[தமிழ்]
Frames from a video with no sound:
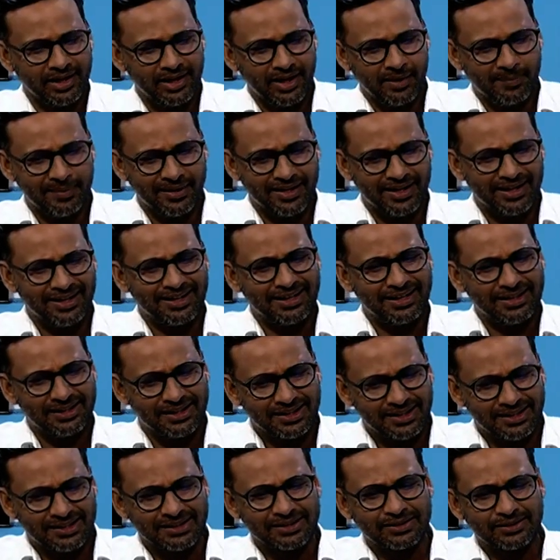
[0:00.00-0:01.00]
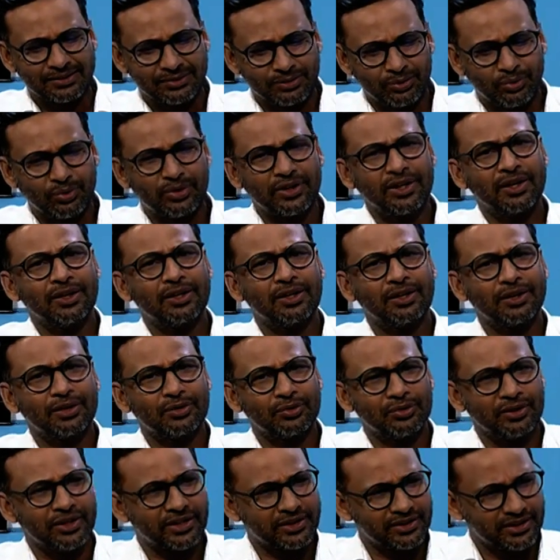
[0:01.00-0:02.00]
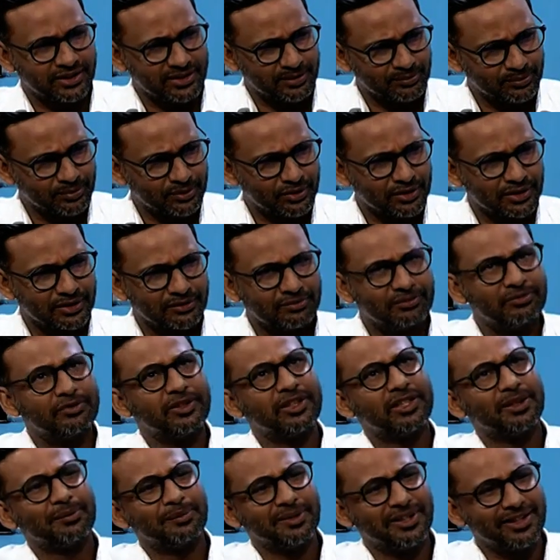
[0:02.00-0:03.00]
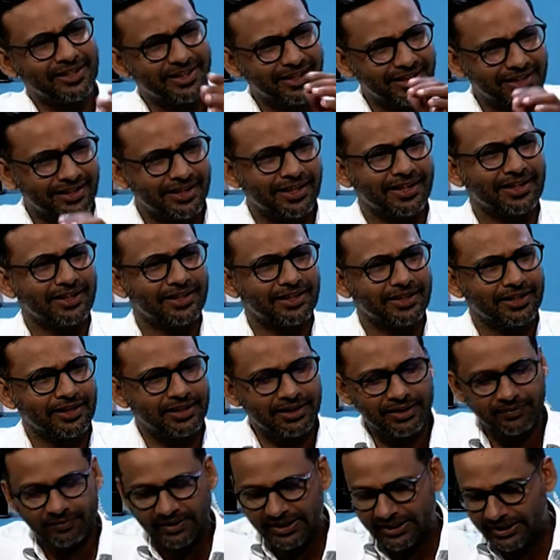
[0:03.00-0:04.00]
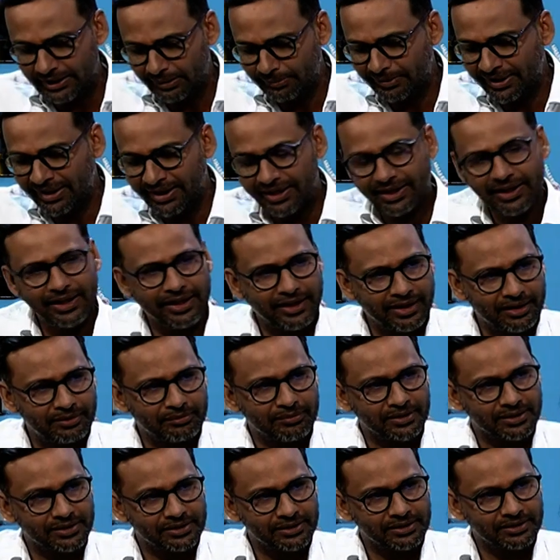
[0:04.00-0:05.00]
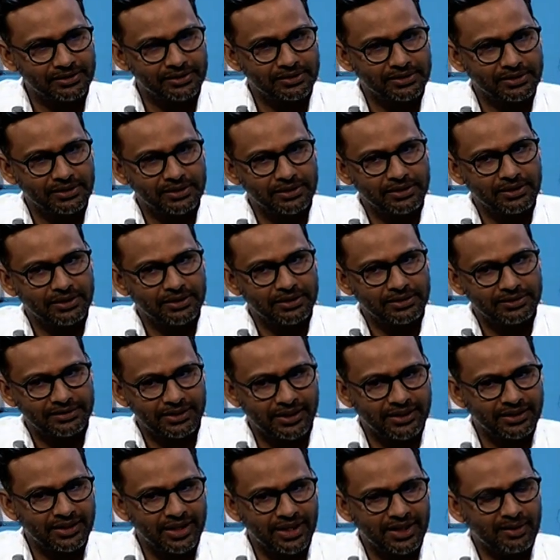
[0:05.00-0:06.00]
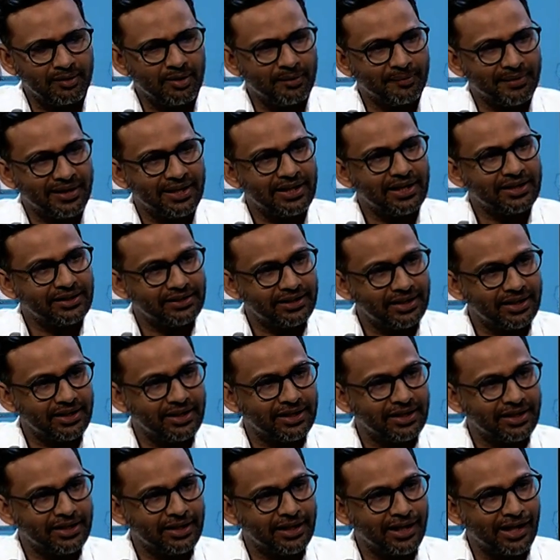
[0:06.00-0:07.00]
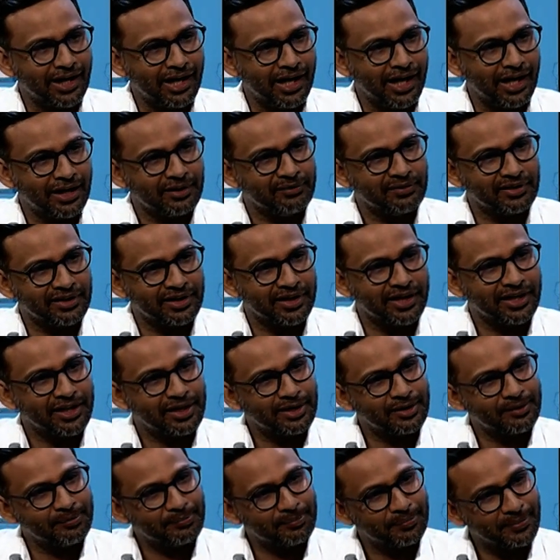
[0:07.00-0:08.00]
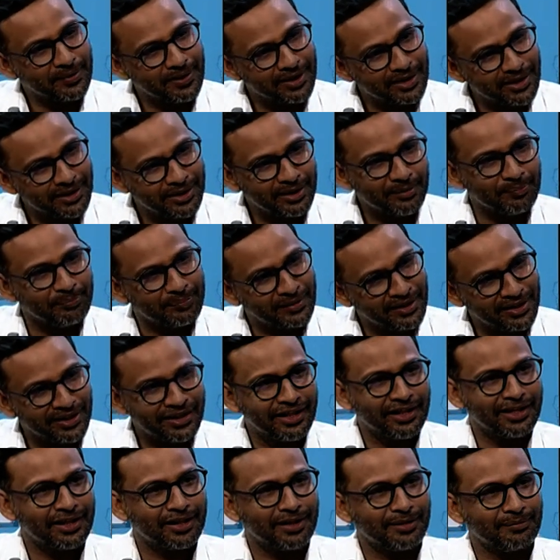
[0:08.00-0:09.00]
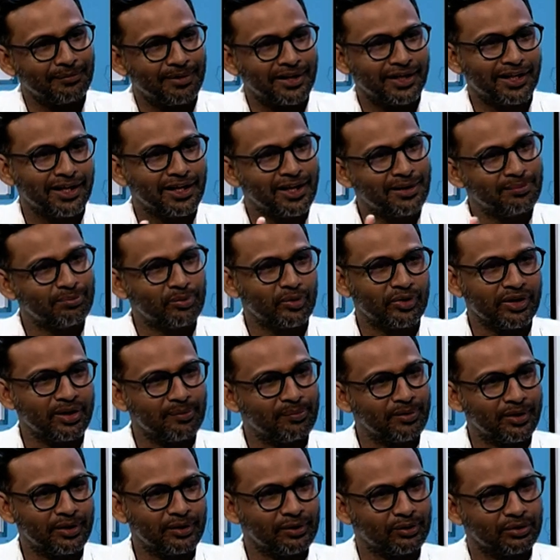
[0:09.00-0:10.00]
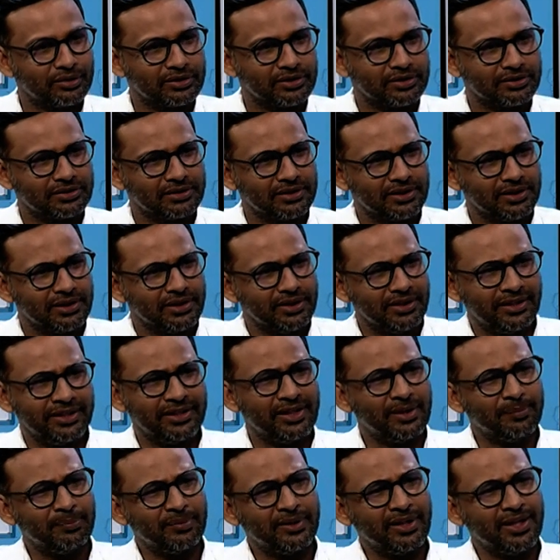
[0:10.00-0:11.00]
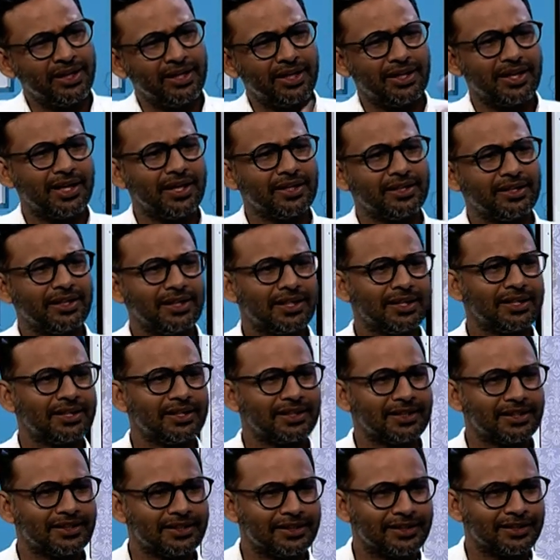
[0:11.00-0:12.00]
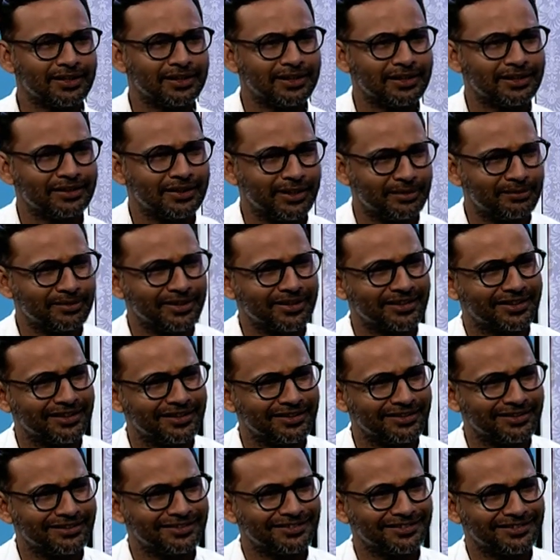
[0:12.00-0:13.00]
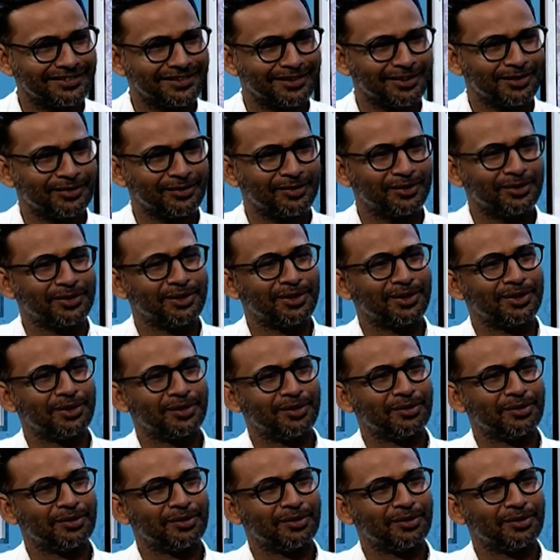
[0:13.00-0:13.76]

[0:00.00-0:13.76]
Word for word: இப்போ நாங்கள் சூரிய உதயத்துக்கு போகிறோம் விட்டமின் டி கிடைக்குது விட்டமின் டி என்பது சாதாரணமாக மேலைத்தேய ஆய்வு ஆய்வின்றைக்கு பிறகு பின்னர் மக்களால் புரியப்பட்ட உண்டு இதை எப்படி எங்களோட ஆதிகால தமிழர்கள் எங்களுடைய